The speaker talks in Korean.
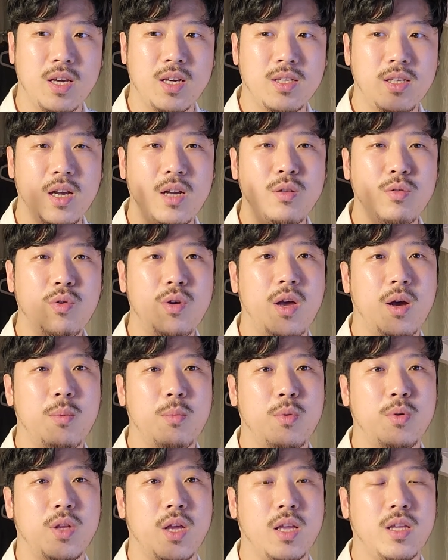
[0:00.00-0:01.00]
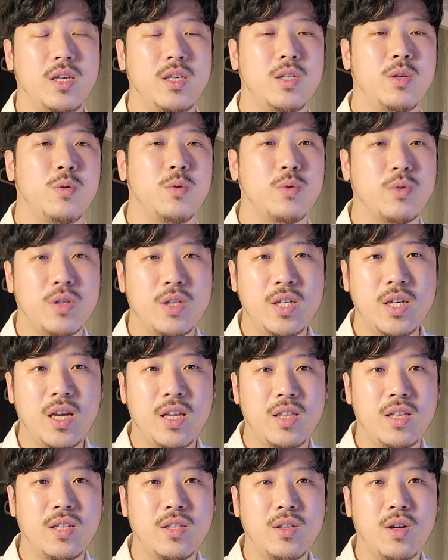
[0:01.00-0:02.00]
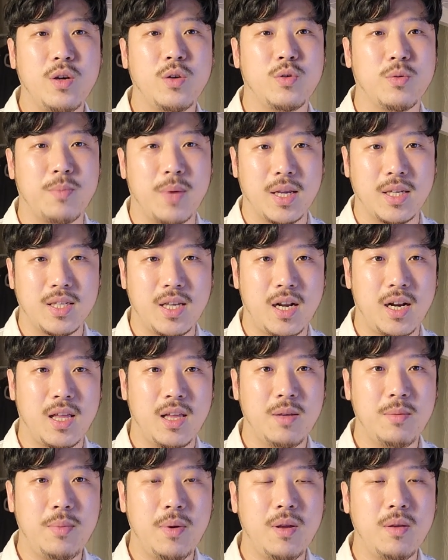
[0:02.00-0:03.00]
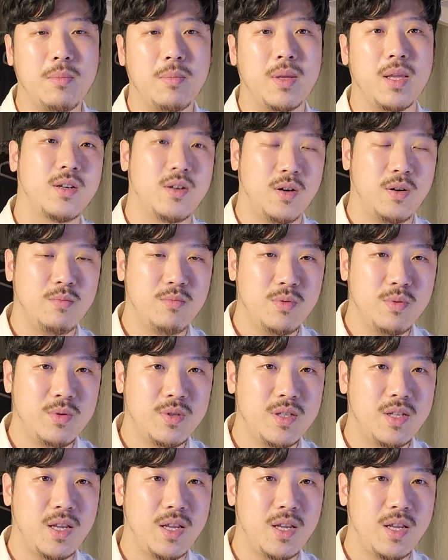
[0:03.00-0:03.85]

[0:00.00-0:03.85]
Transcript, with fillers: 생도향보다는 이제 로스팅의 특성이 좀 많이 살아나는 편입니다. 그런 부분